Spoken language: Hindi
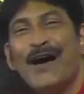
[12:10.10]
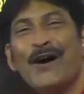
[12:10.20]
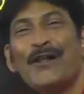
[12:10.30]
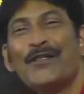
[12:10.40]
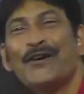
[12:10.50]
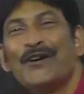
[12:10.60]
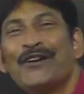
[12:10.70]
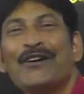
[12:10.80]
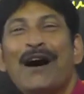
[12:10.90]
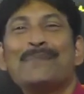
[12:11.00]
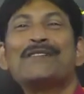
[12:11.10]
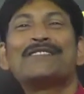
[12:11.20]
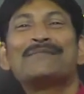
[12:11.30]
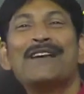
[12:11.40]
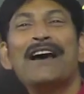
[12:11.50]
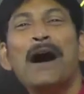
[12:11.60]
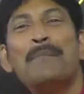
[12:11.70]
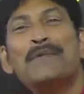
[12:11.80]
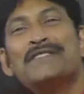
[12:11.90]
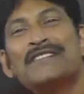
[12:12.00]
और दोनों आपस में
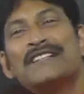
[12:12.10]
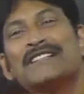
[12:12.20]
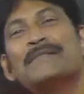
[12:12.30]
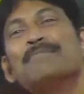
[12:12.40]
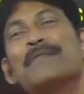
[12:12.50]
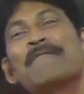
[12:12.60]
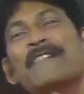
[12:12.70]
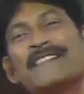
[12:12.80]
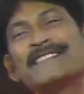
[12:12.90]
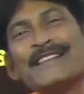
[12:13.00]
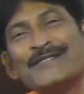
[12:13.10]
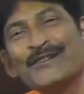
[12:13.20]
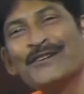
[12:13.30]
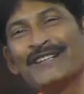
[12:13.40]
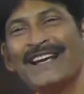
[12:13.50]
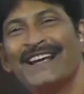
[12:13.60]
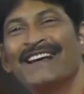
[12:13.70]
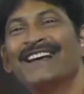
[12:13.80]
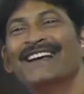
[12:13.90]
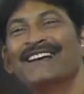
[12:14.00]
अपोजिट प्रिफिक्सेस होते
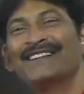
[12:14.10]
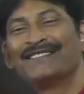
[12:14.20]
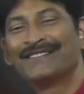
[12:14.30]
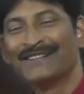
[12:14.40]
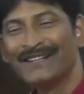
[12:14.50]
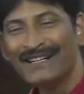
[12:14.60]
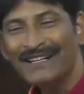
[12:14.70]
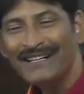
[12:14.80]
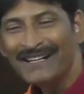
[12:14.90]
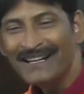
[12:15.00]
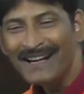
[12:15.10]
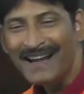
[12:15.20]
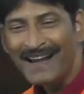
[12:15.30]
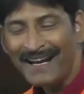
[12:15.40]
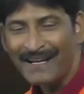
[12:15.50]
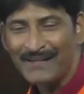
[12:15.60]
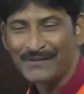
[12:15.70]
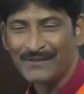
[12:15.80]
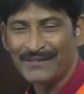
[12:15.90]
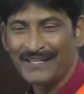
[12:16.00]
हैं जो नेगेटिव
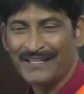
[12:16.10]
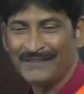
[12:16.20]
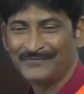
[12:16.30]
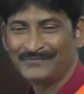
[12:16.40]
होते हैं